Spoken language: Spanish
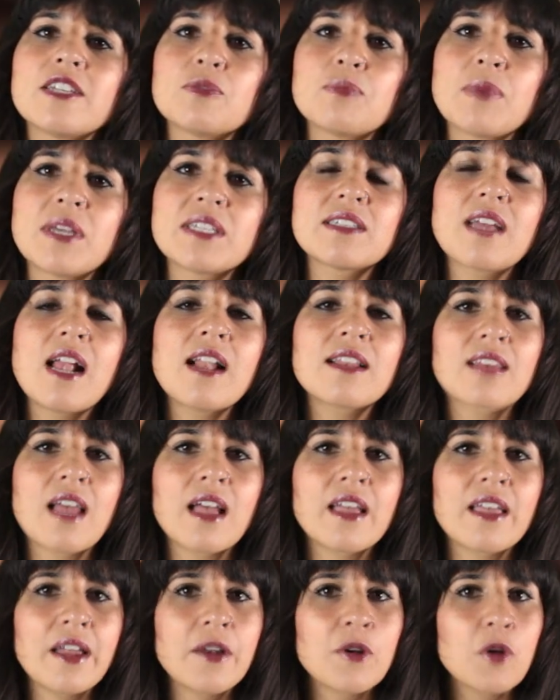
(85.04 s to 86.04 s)
es más
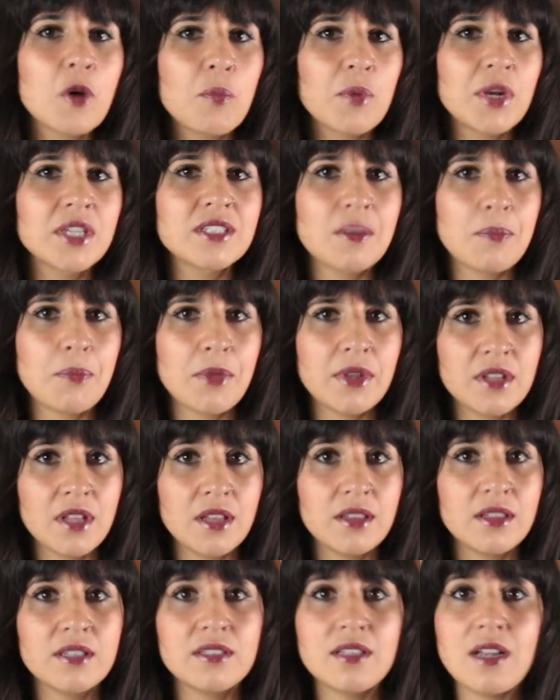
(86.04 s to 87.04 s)
alta que en hombres
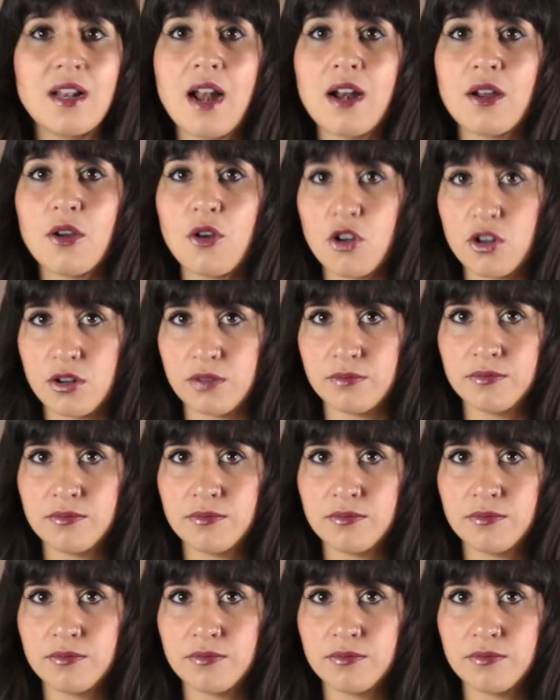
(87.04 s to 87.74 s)
dependientes del alcohol.